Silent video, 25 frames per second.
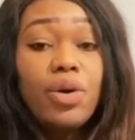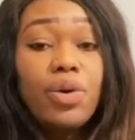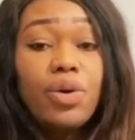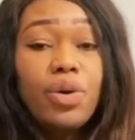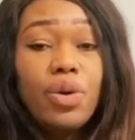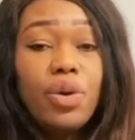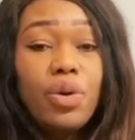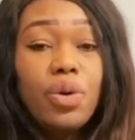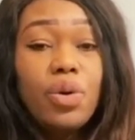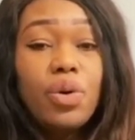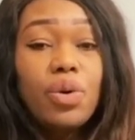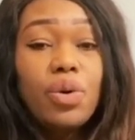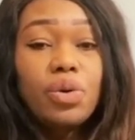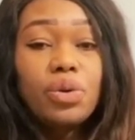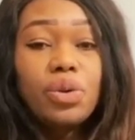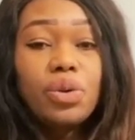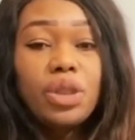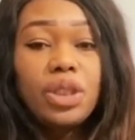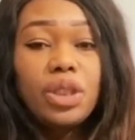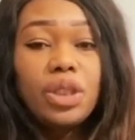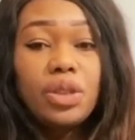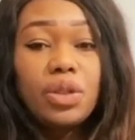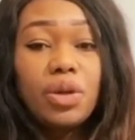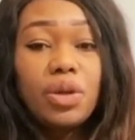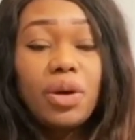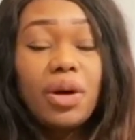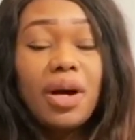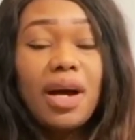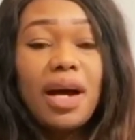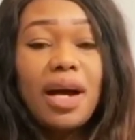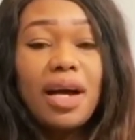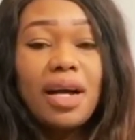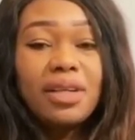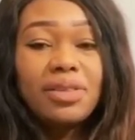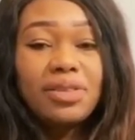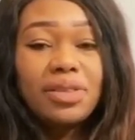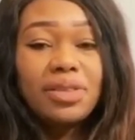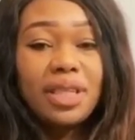le continent
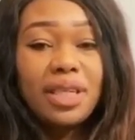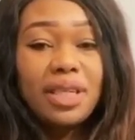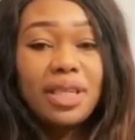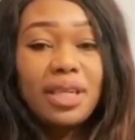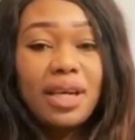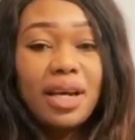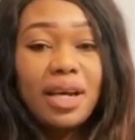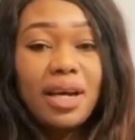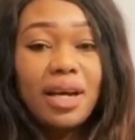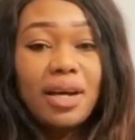africain